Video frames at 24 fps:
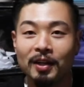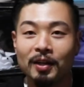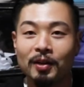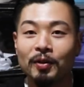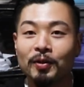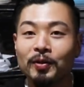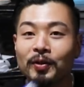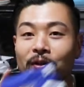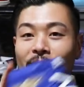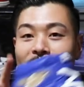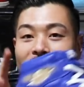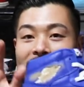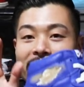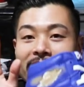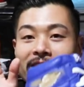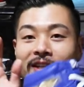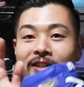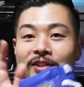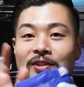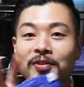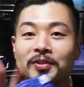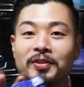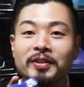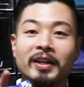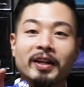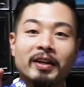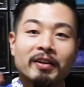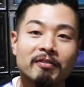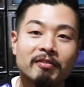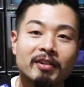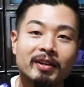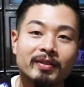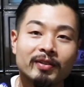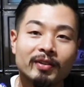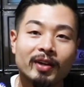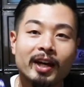この
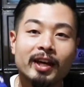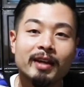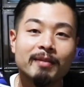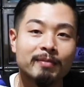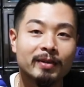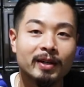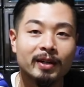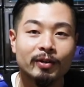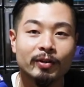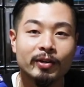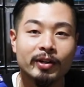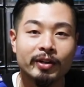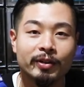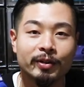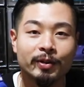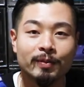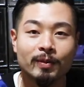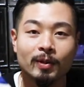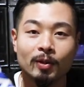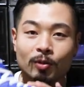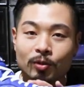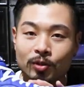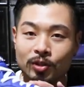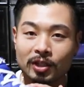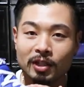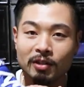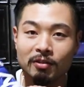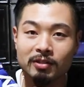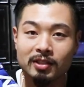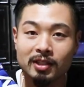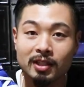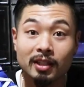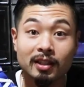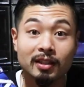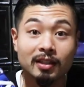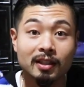エアジョーダンワンのハイパーロイヤル、こちらを
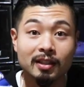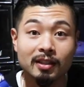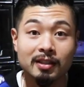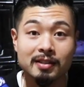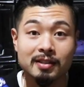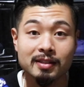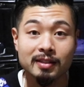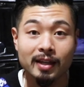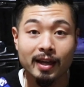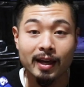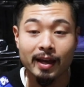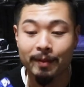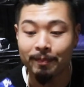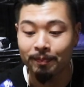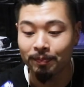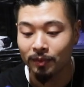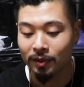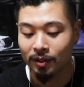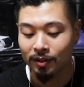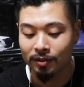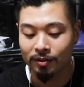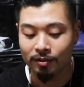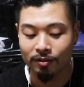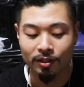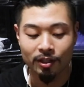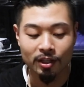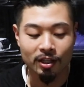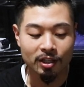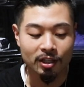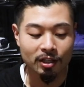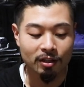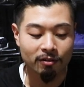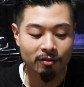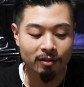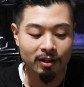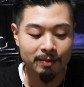使ってですね、
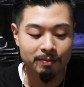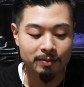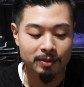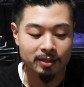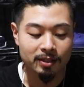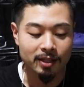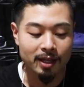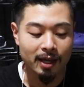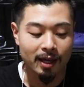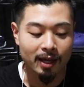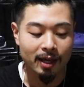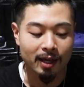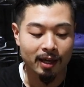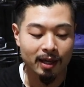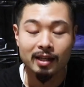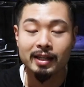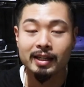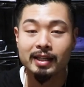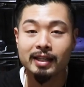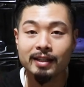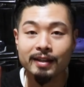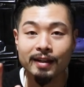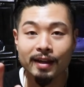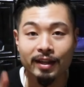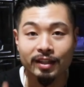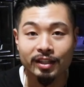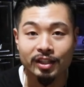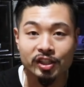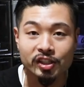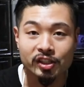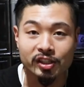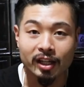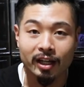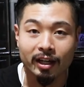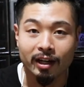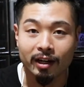クリーニングワイプスで綺麗に
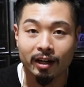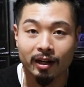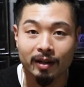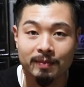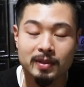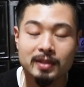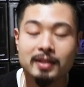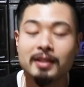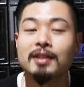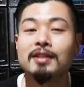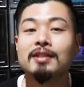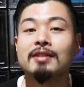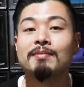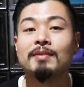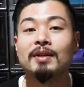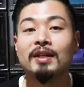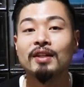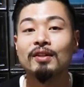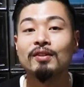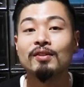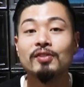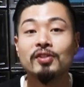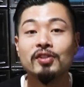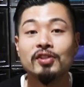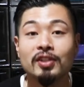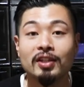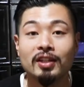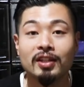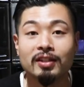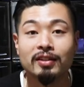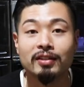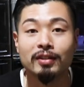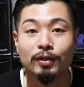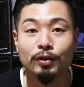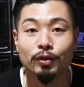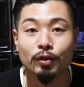しながら説明をしてい
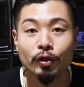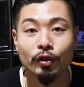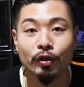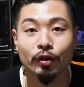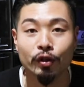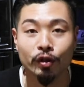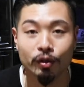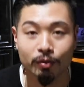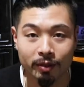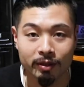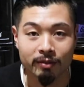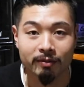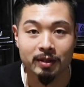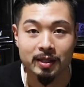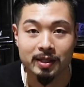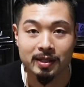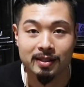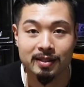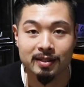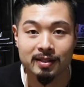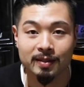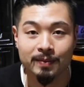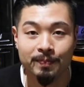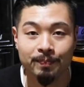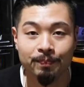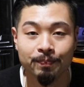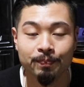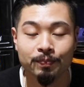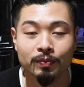きたいと思います。